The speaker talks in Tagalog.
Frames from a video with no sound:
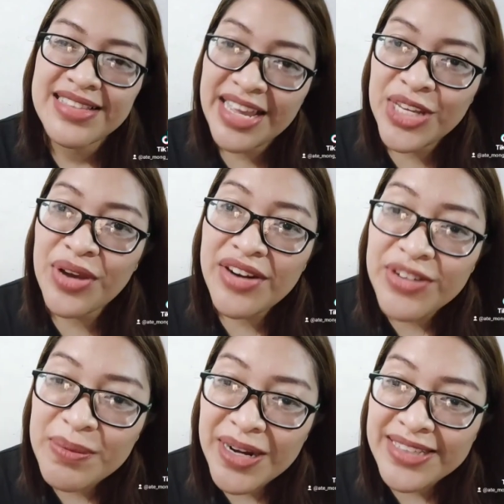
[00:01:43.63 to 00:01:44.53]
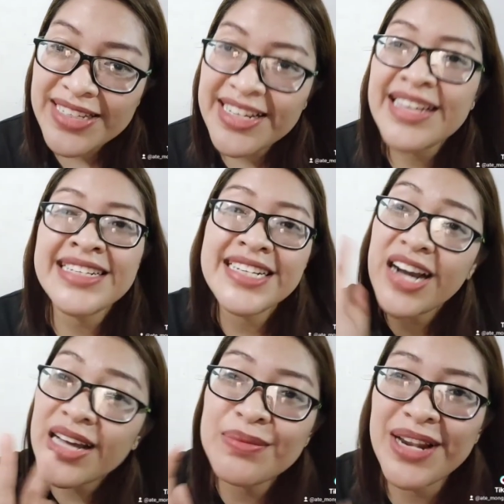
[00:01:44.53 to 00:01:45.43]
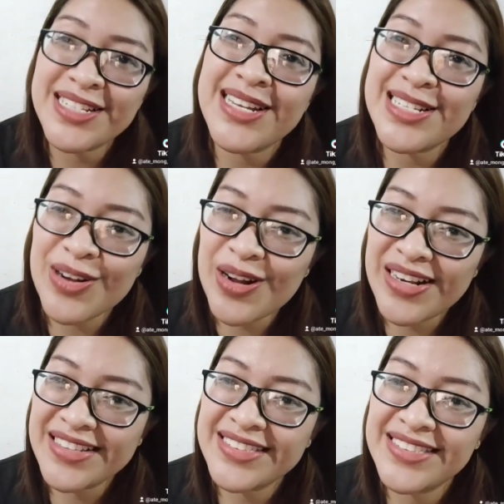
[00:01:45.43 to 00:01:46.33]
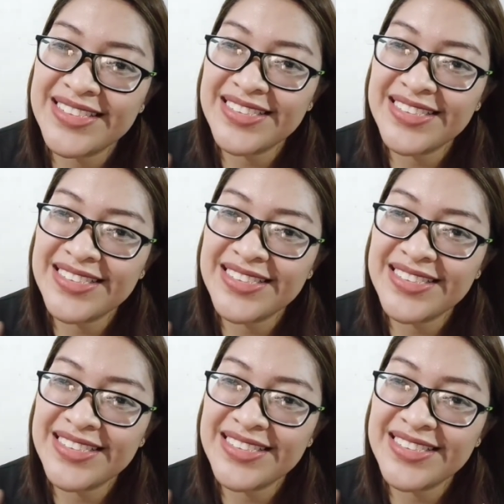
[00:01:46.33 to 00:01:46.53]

Thank you everybody and God bless us all.